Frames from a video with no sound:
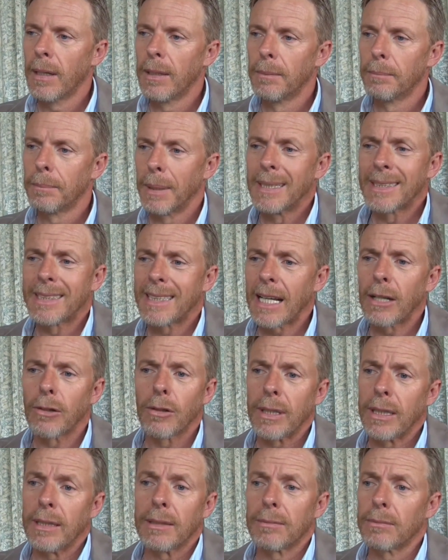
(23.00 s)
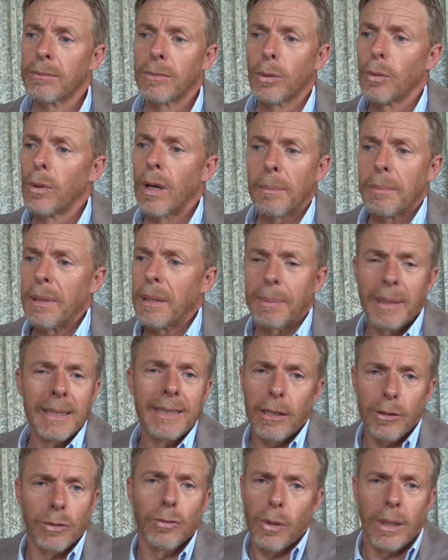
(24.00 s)
pensando che tu abbia
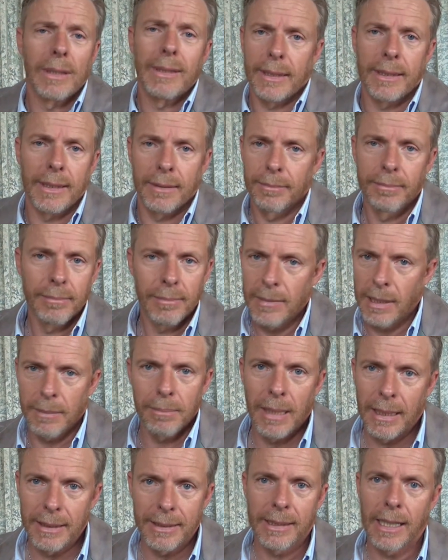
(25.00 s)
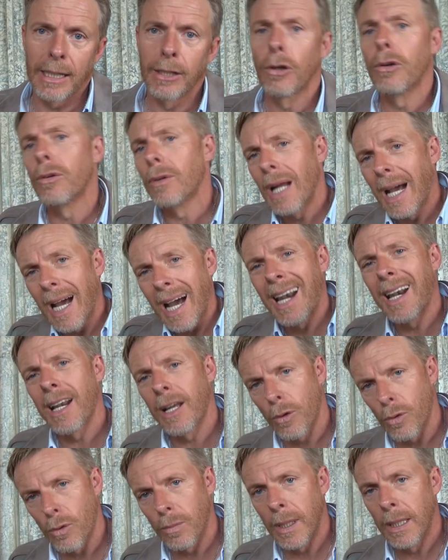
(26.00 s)
pensato solo a te e basta, e non alla
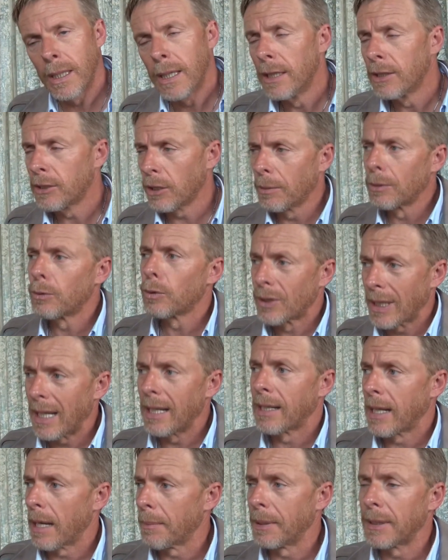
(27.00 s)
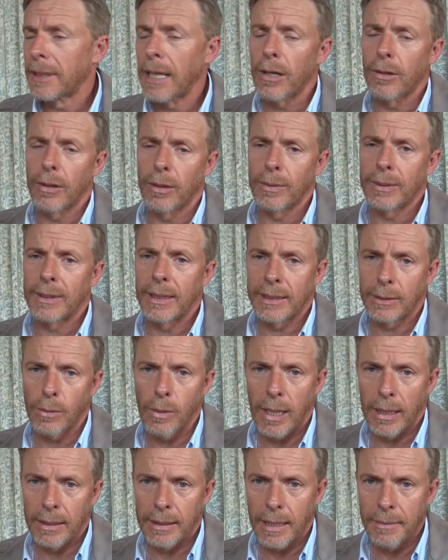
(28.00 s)
Roma. Siccome tu sei il capitano di questa
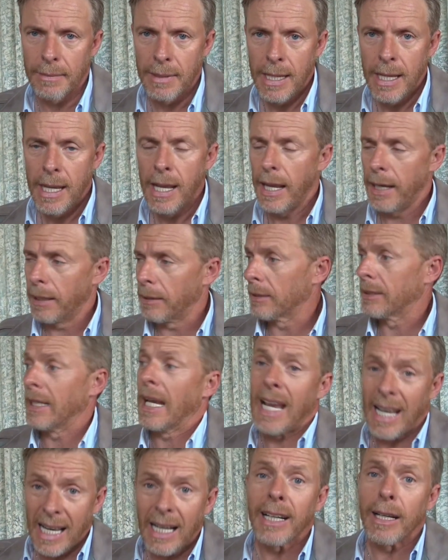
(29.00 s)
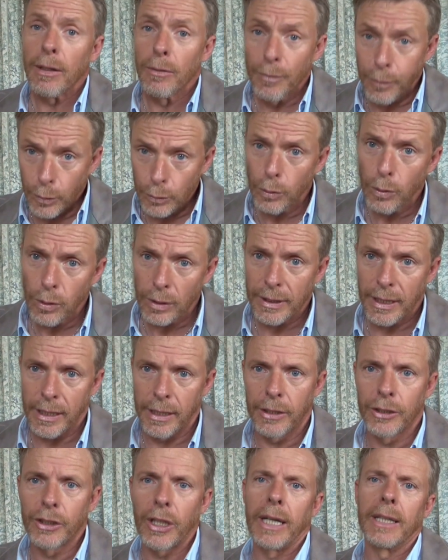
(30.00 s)
squadra e sei anche un futuro
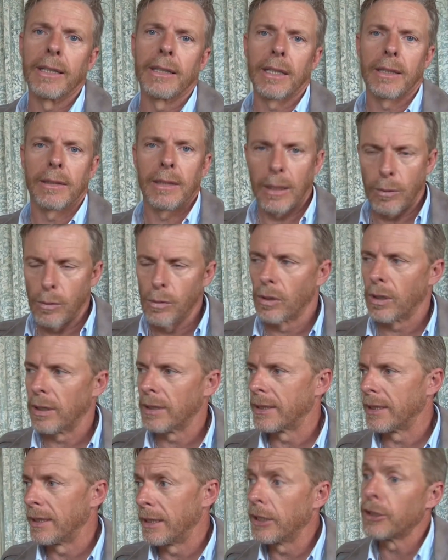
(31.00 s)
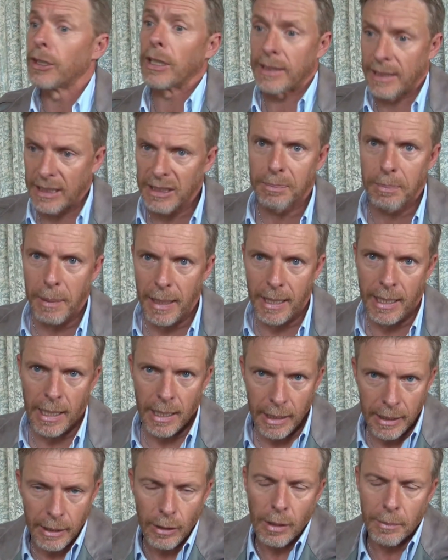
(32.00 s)
dirigente, da quello che si dice, e si
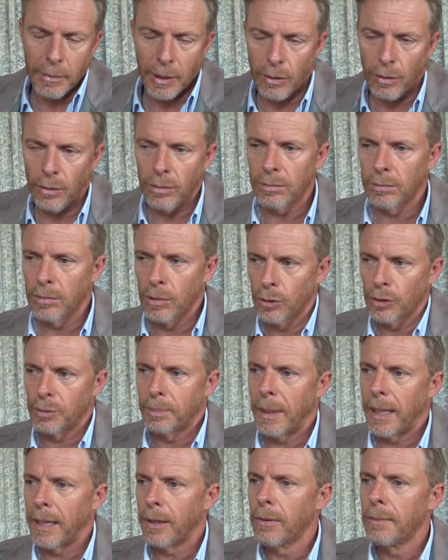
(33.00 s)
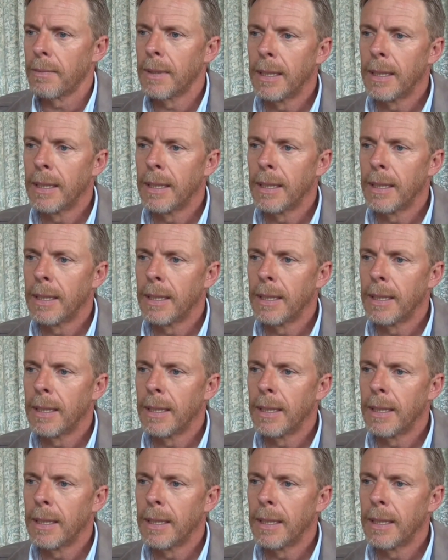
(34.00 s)
spera, io almeno lo spero,